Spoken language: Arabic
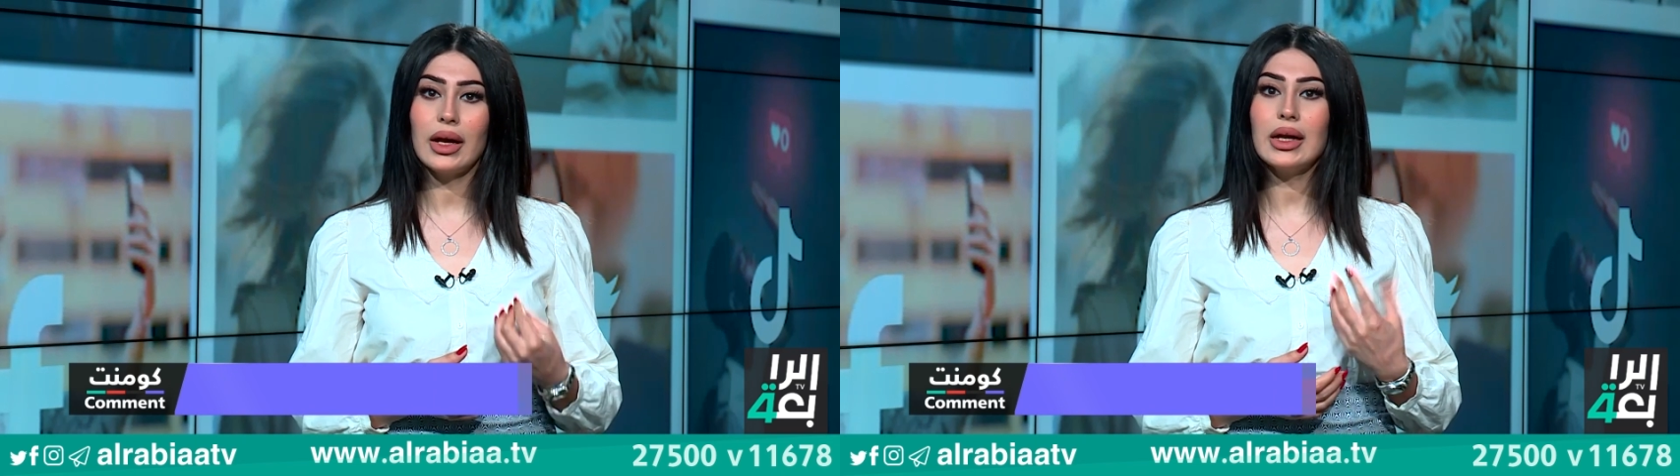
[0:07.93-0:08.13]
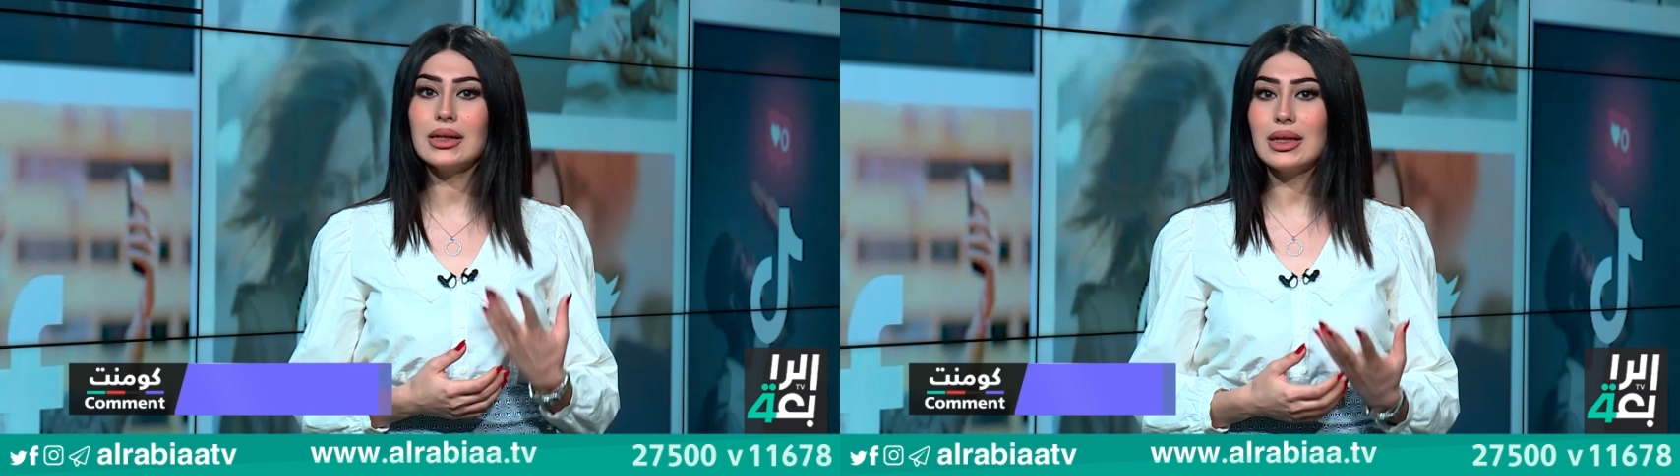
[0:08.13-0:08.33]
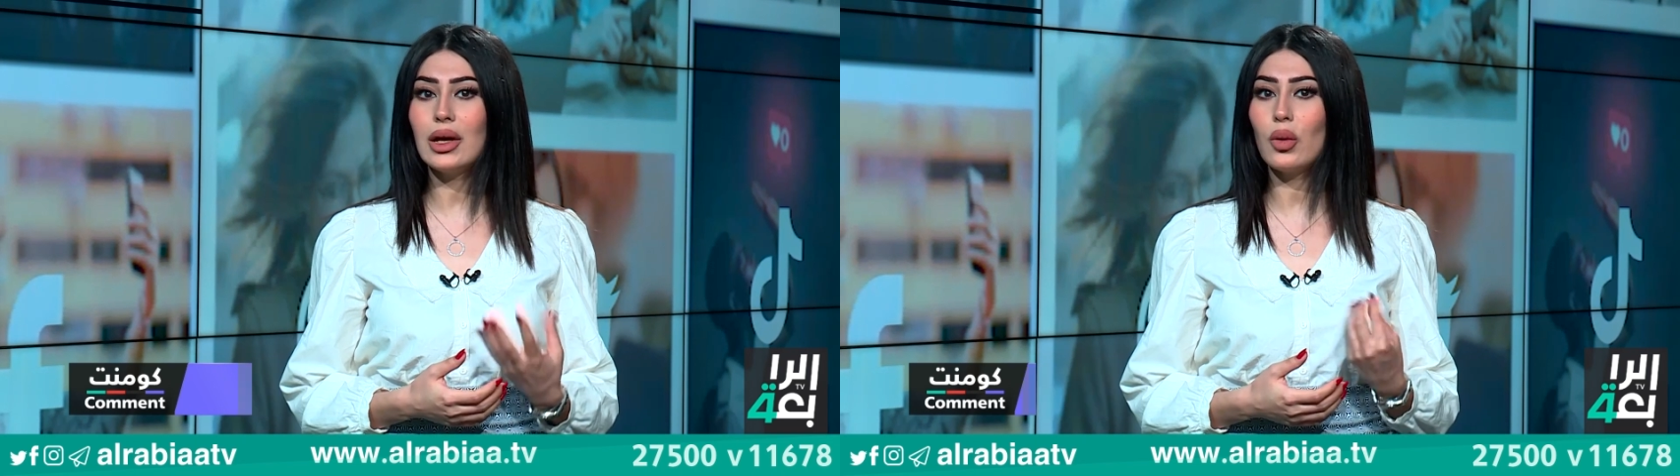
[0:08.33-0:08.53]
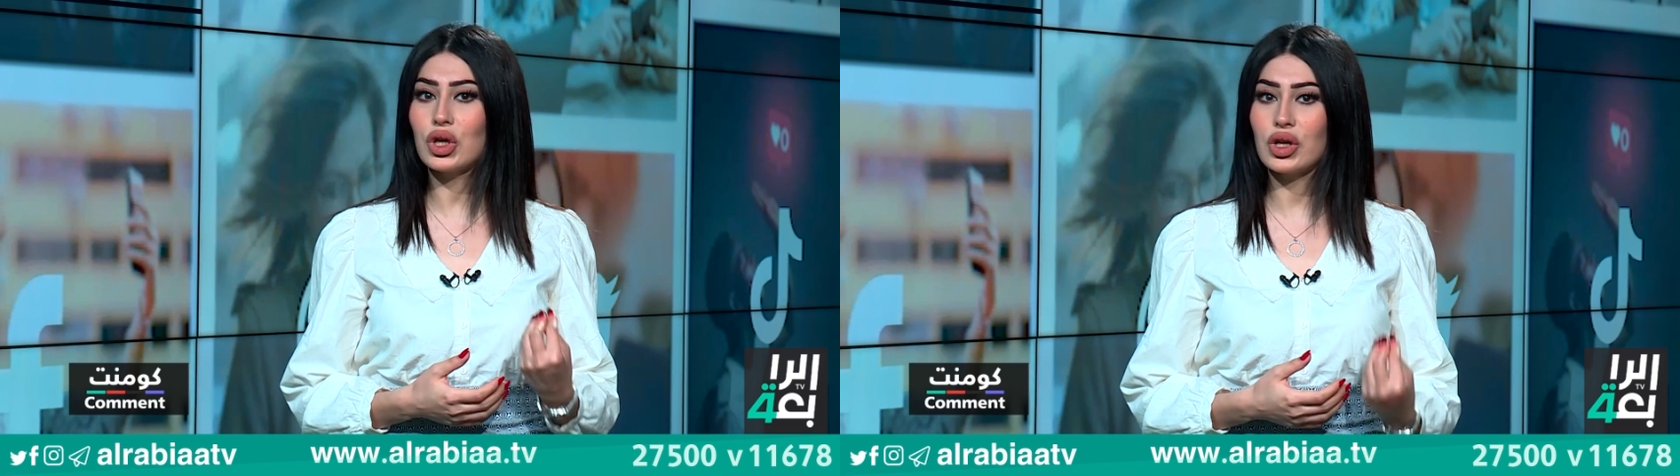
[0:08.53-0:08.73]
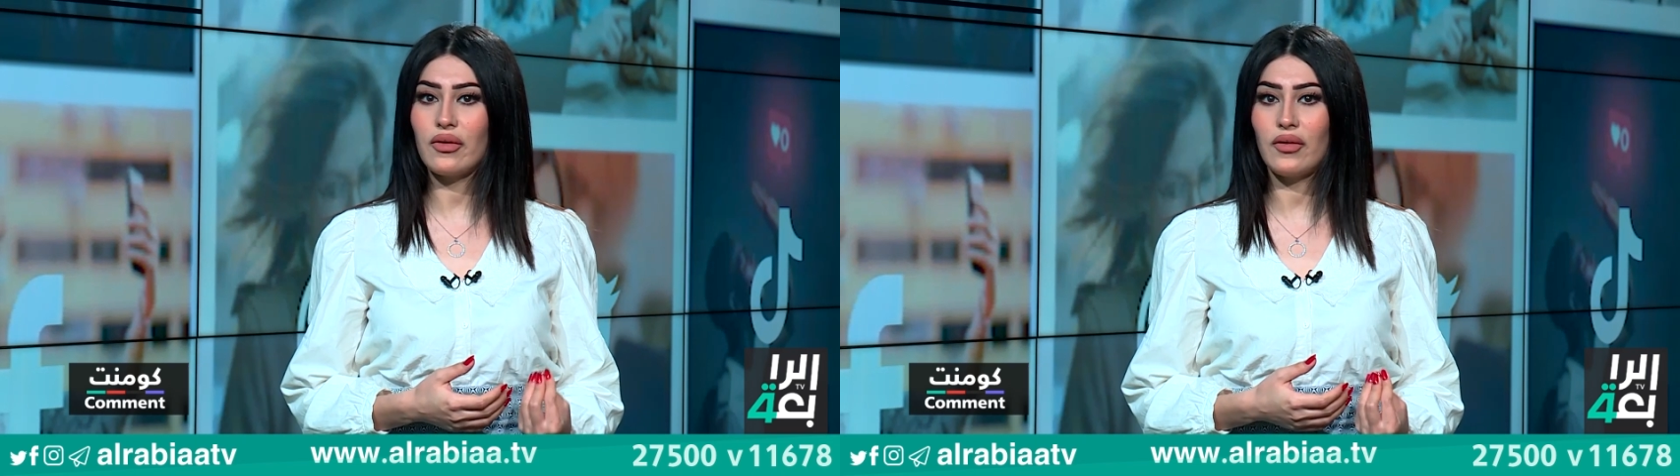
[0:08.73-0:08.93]
نزيه
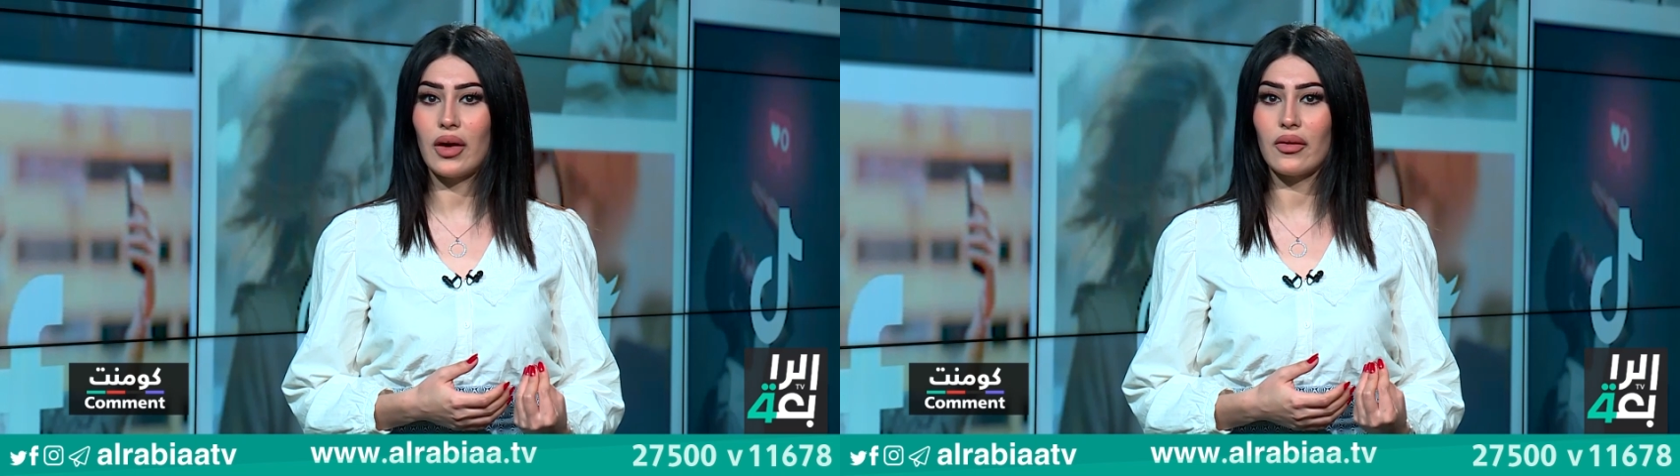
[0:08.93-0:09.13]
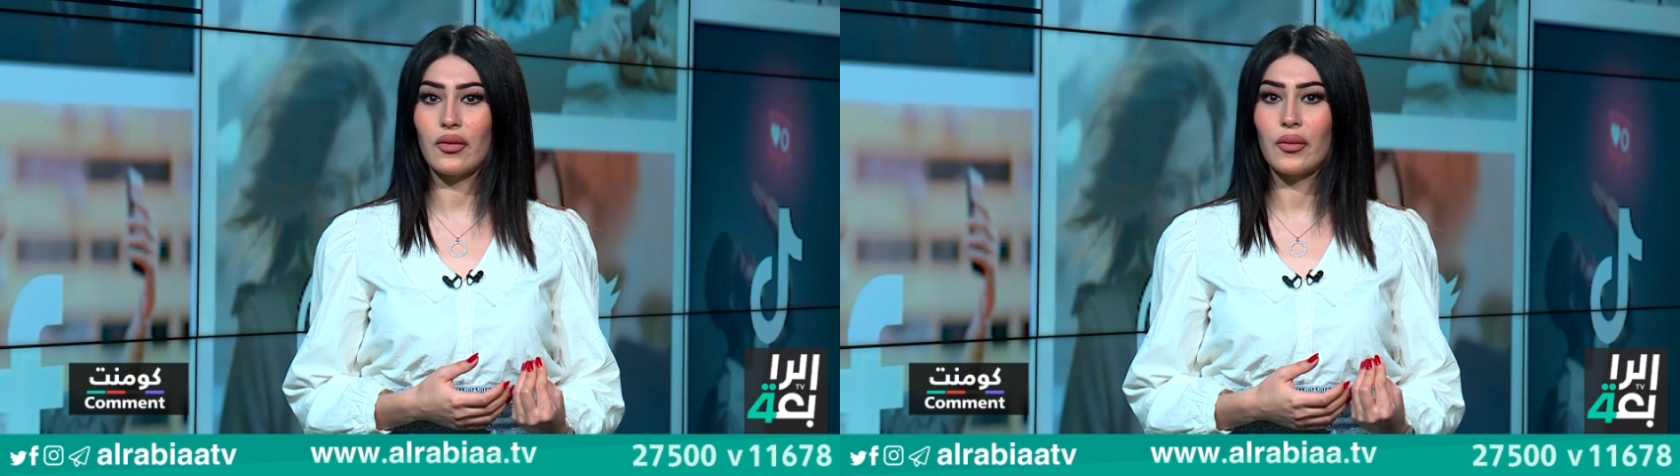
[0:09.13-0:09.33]
وشفاف